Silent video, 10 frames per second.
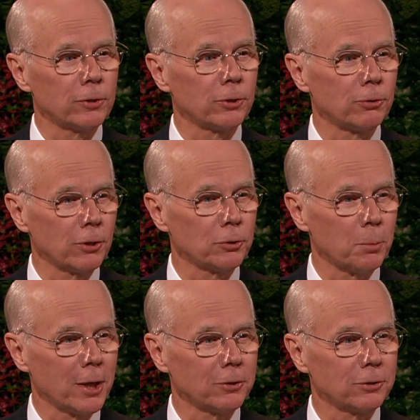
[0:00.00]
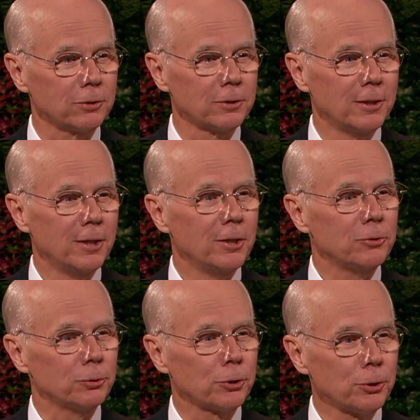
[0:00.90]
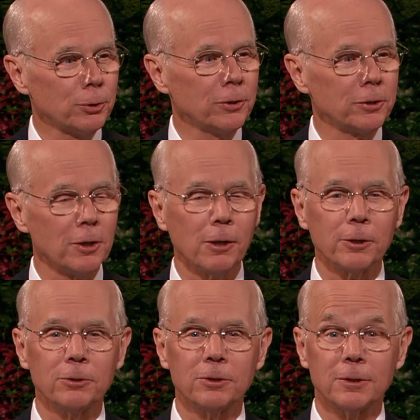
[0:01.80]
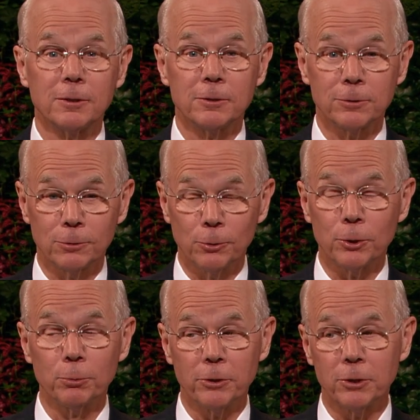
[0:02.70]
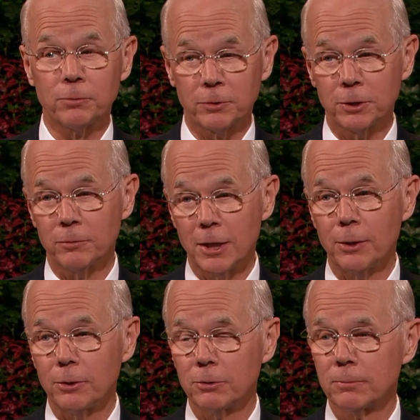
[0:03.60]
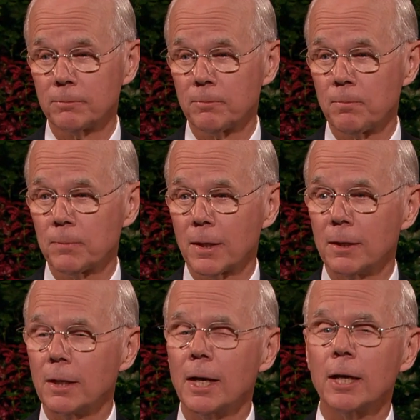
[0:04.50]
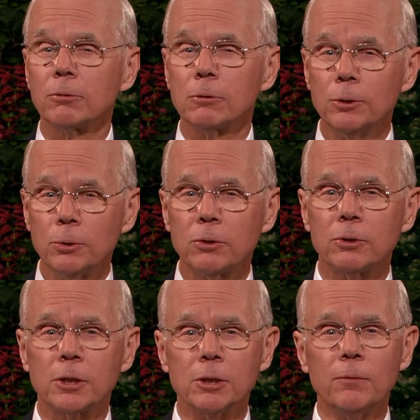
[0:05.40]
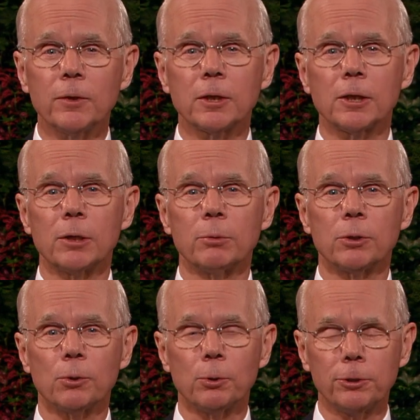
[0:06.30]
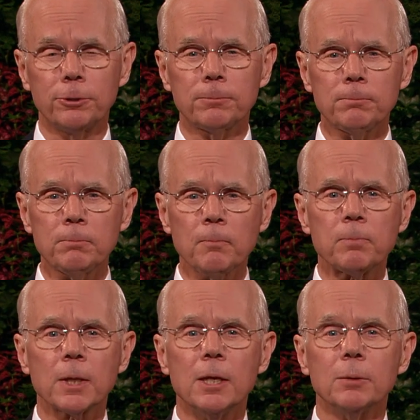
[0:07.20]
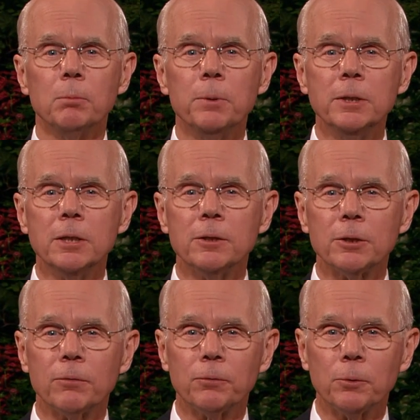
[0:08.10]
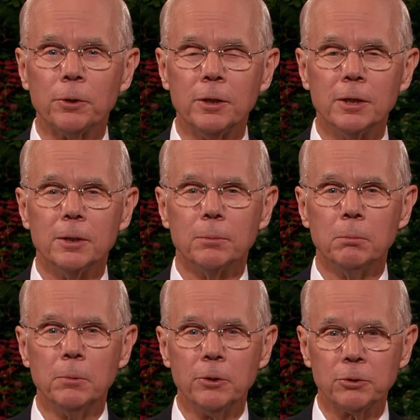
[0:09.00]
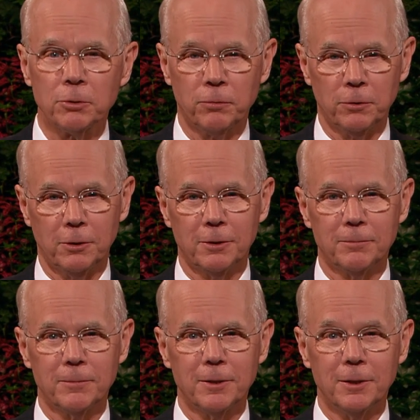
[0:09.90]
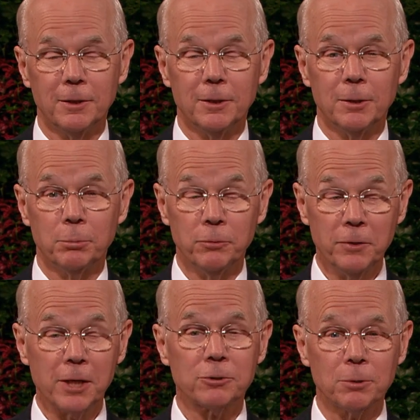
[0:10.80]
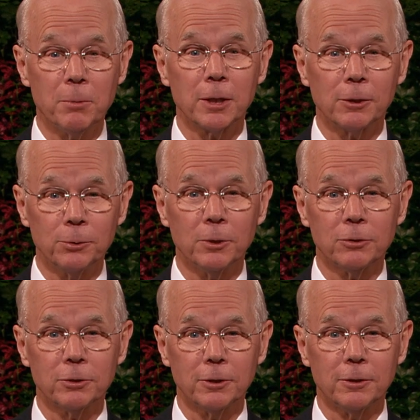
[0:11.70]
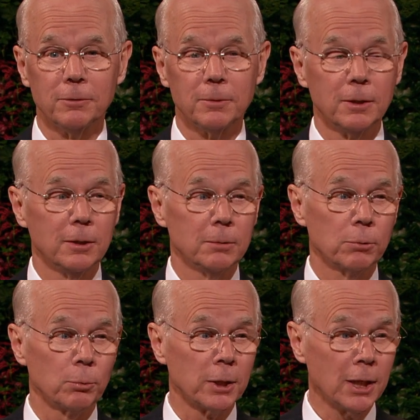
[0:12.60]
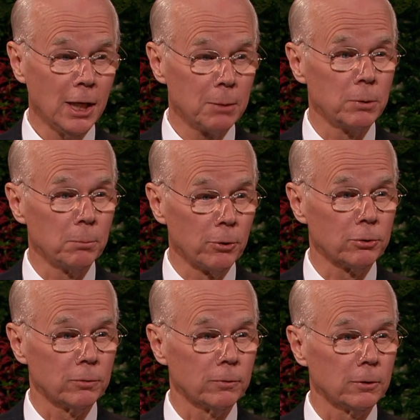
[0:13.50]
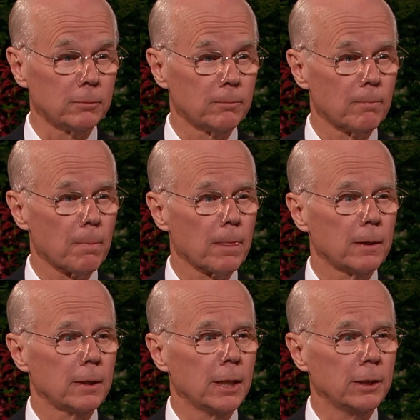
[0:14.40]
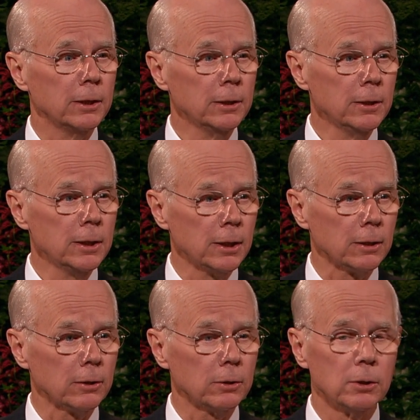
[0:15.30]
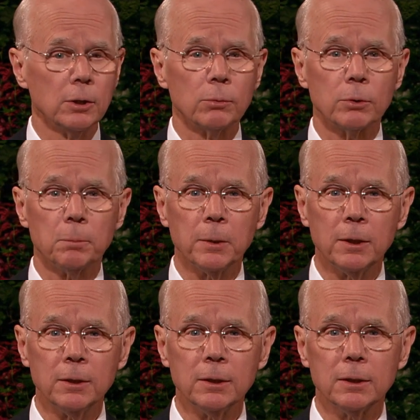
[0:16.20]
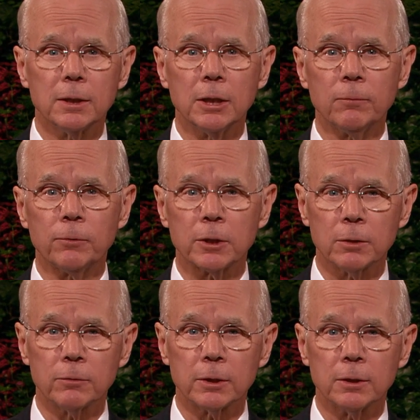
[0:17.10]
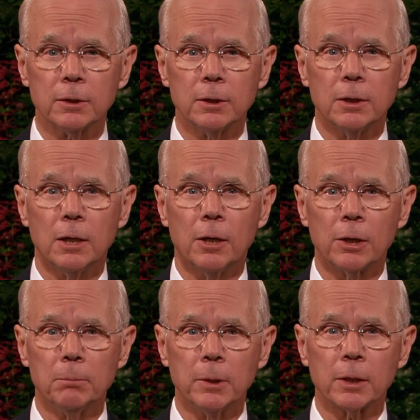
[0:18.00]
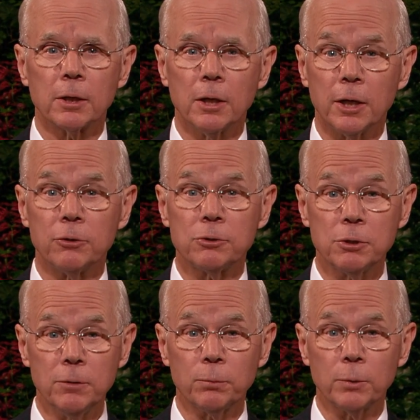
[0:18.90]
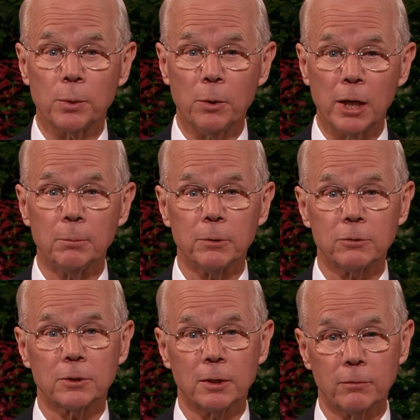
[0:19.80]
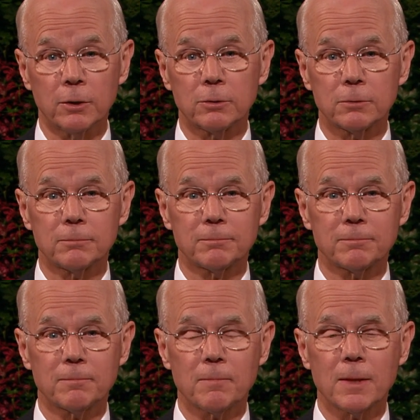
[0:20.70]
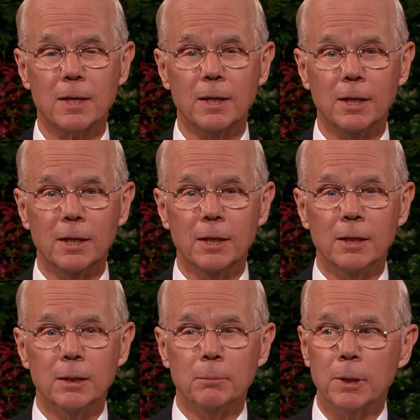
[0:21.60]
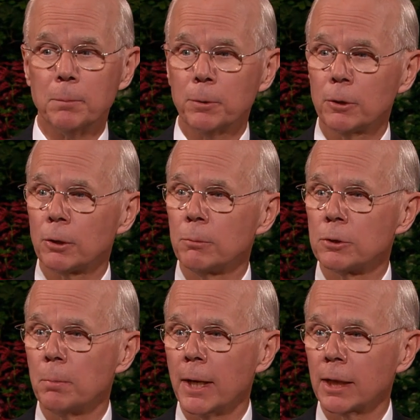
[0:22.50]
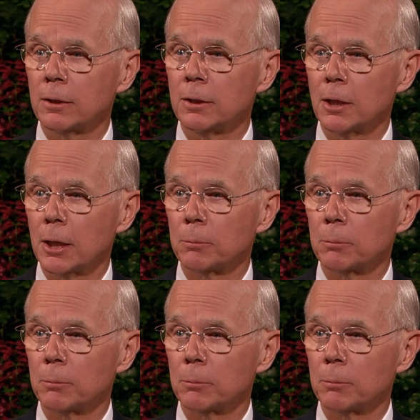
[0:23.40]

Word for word: 从就能使我们通过救主为我们开启的那扇门，从今生跨进超生的门槛。就像陆家所说的一句深远的话：“你们要慈悲。”或许今生我们无法成为完全，但是我们可以做到慈悲。到了最后，悔改和宽恕会是神对我们的首要要求。